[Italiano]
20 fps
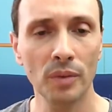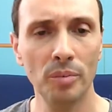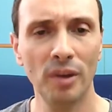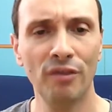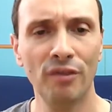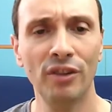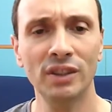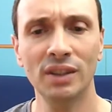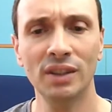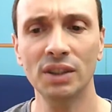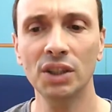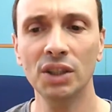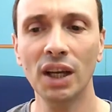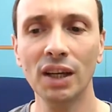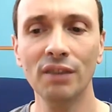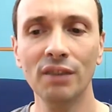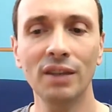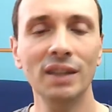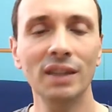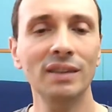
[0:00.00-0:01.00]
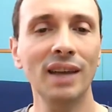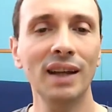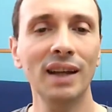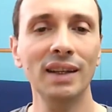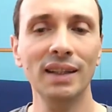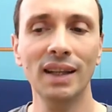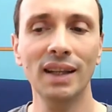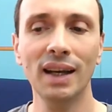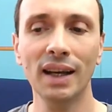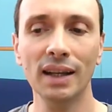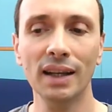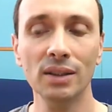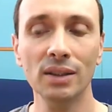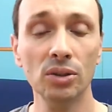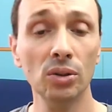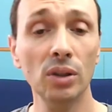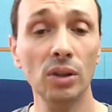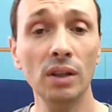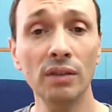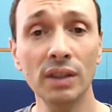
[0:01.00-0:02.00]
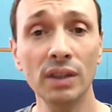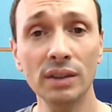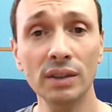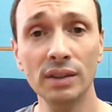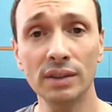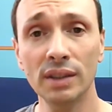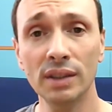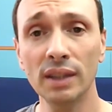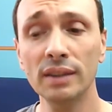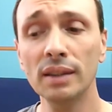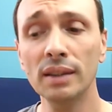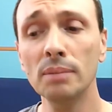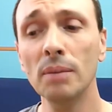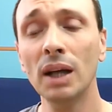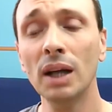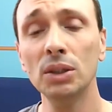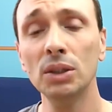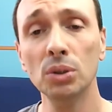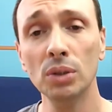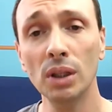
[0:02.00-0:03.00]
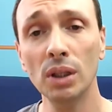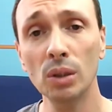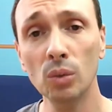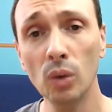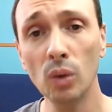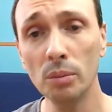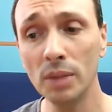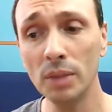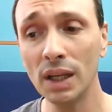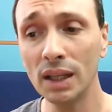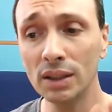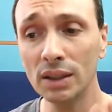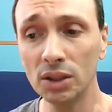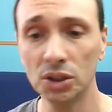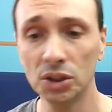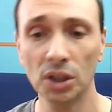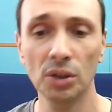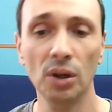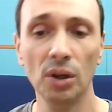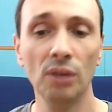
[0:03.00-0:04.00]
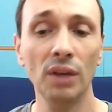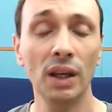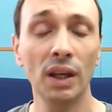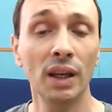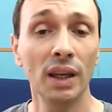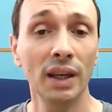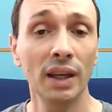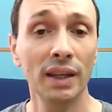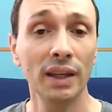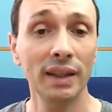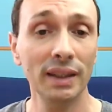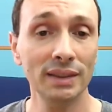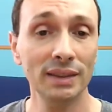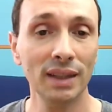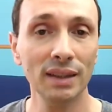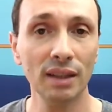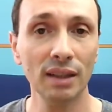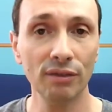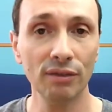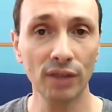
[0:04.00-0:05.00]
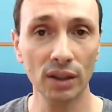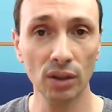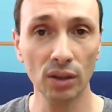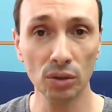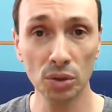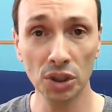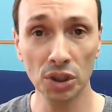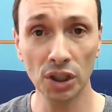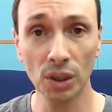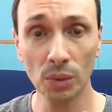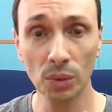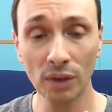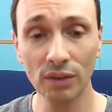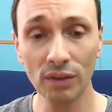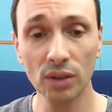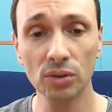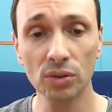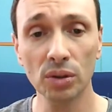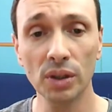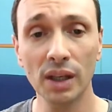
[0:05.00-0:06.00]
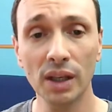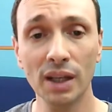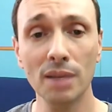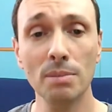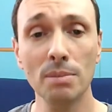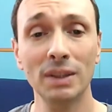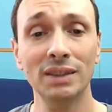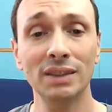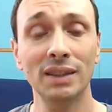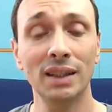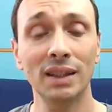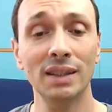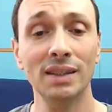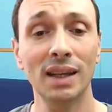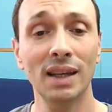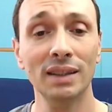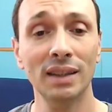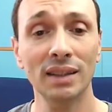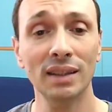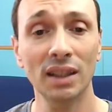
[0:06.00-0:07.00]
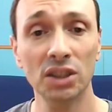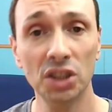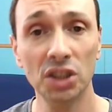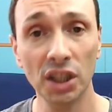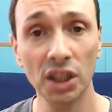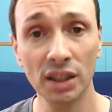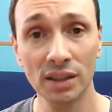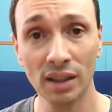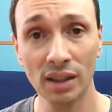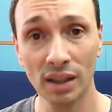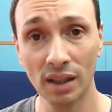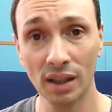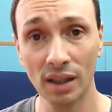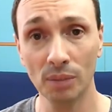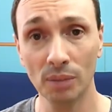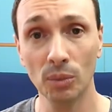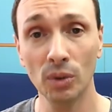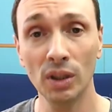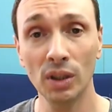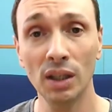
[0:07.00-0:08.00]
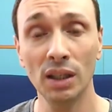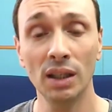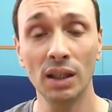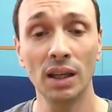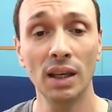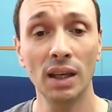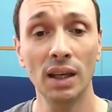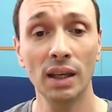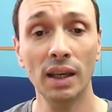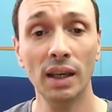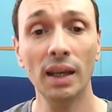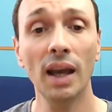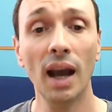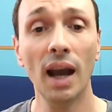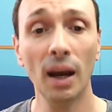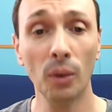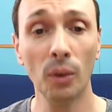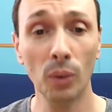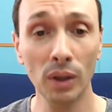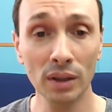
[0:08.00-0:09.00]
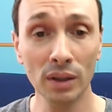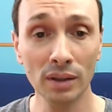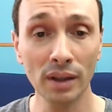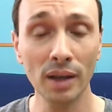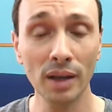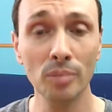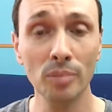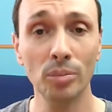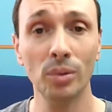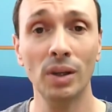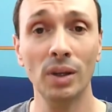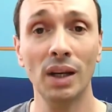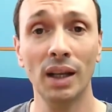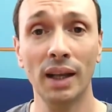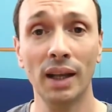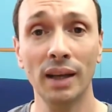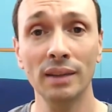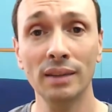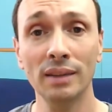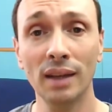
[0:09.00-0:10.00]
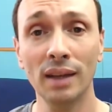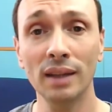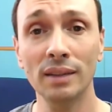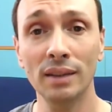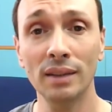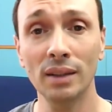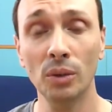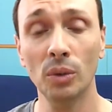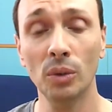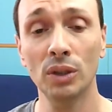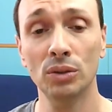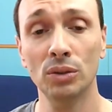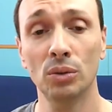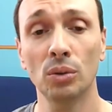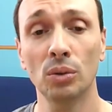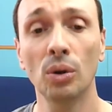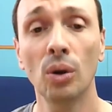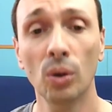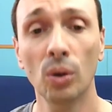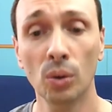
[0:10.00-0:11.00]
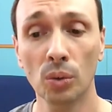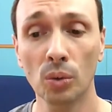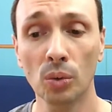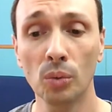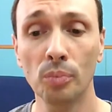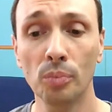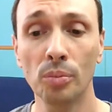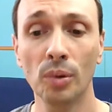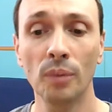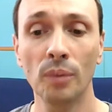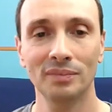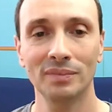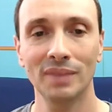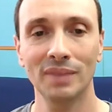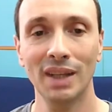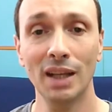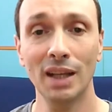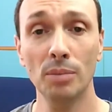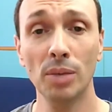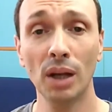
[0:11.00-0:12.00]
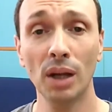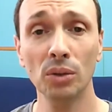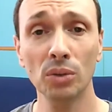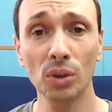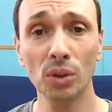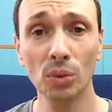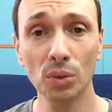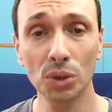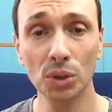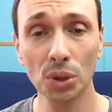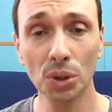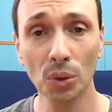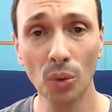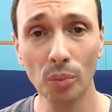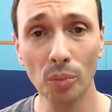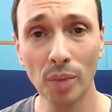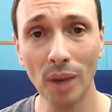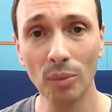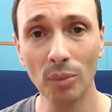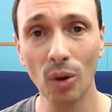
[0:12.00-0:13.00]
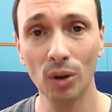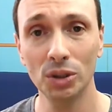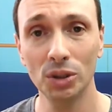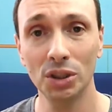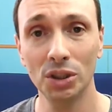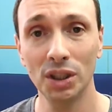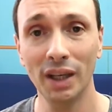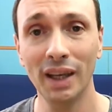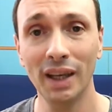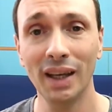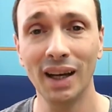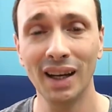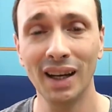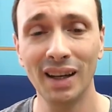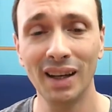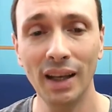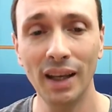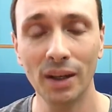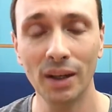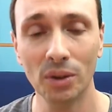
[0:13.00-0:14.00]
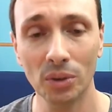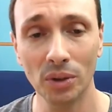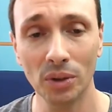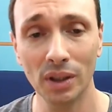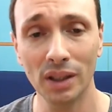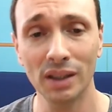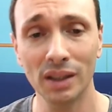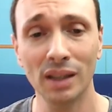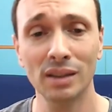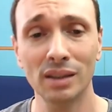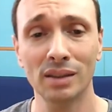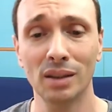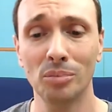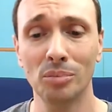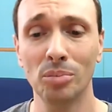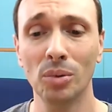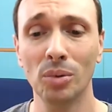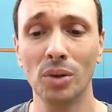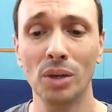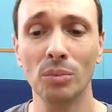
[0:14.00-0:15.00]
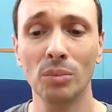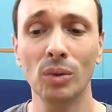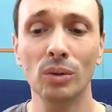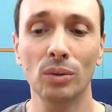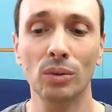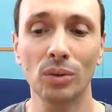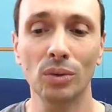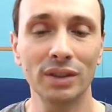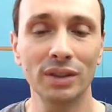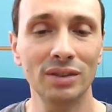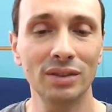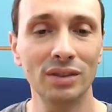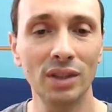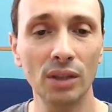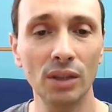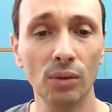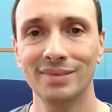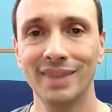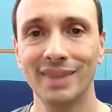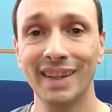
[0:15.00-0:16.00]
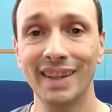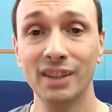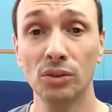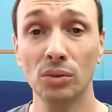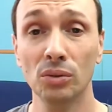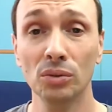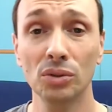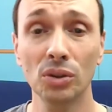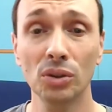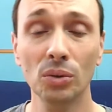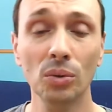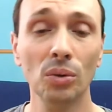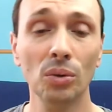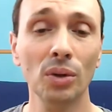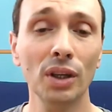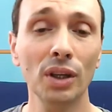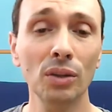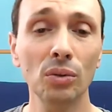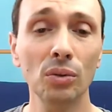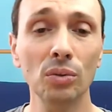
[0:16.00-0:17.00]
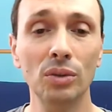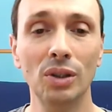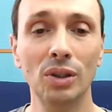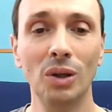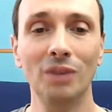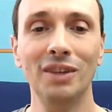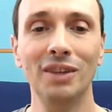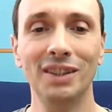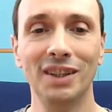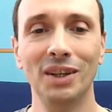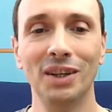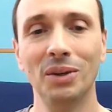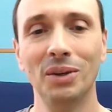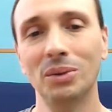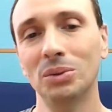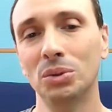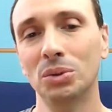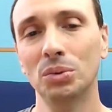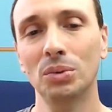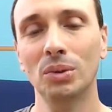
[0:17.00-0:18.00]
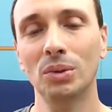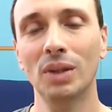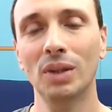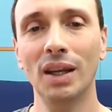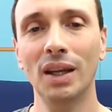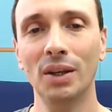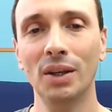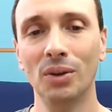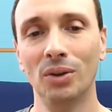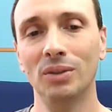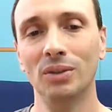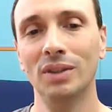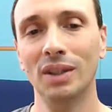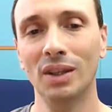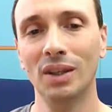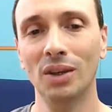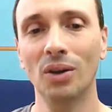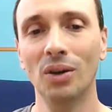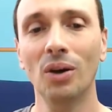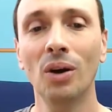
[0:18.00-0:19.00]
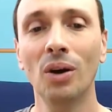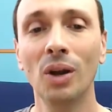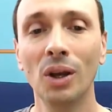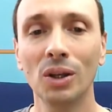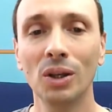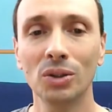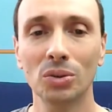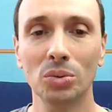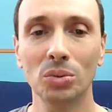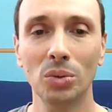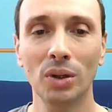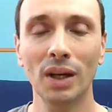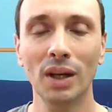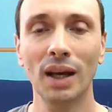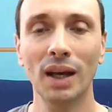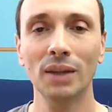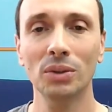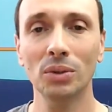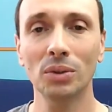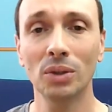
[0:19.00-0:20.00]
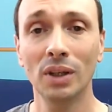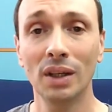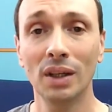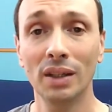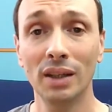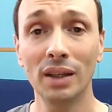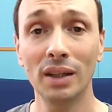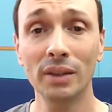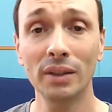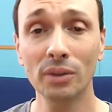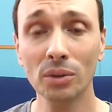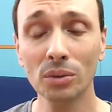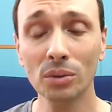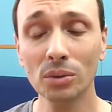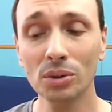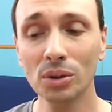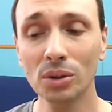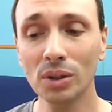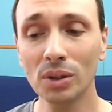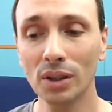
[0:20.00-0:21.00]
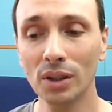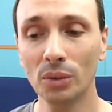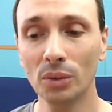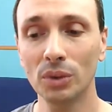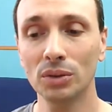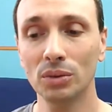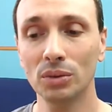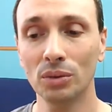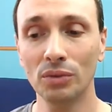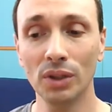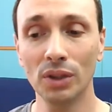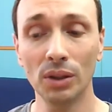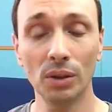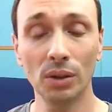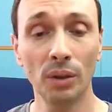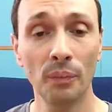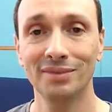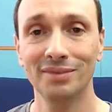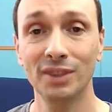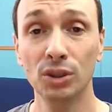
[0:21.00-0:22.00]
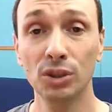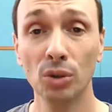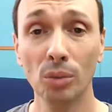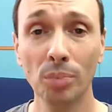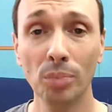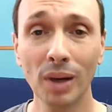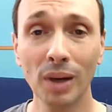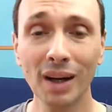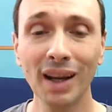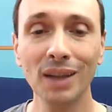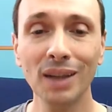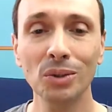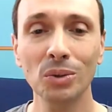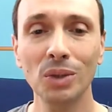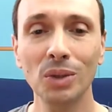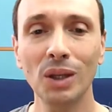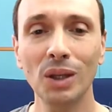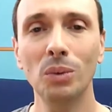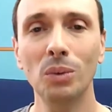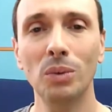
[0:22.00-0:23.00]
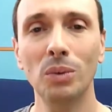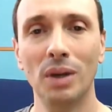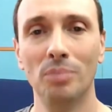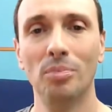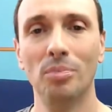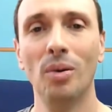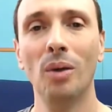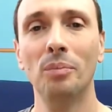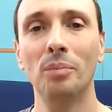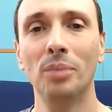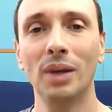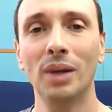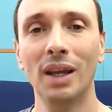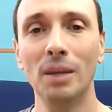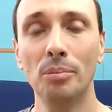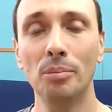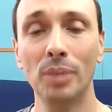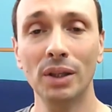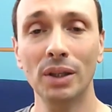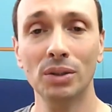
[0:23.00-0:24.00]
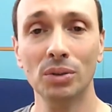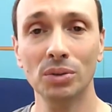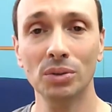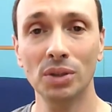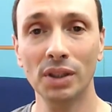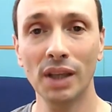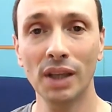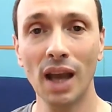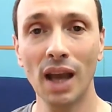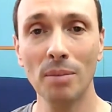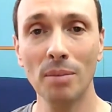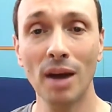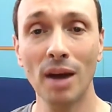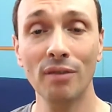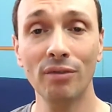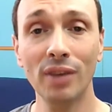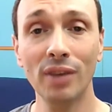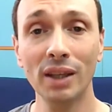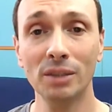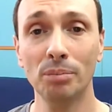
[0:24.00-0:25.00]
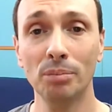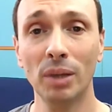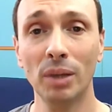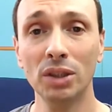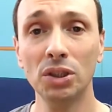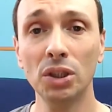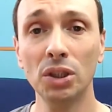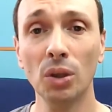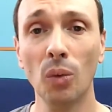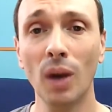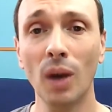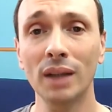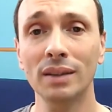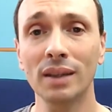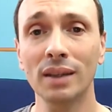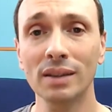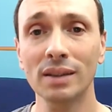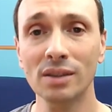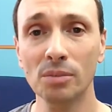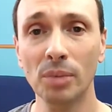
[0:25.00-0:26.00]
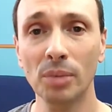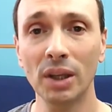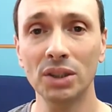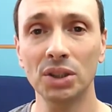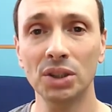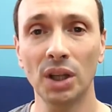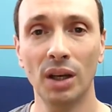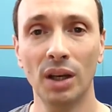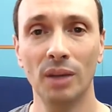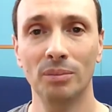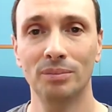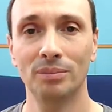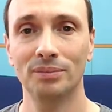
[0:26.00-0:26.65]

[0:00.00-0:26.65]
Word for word: Per festeggiare i vent'anni della canzone, il 27 maggio del 2019 ne è stata fatta uscire una versione rimasterizzata da Cesare Cremonini, che a quel tempo era il cantante di questo gruppo. Il brano di cui ci occupiamo oggi è allegro e dal sapore molto estivo e sono sicuro che tutti l'avete riconosciuto dalle note che ho suonato nell'introduzione di questo video. Vi sto parlando dei Luna Pop e il pezzo si chiama Vespa 50 Special.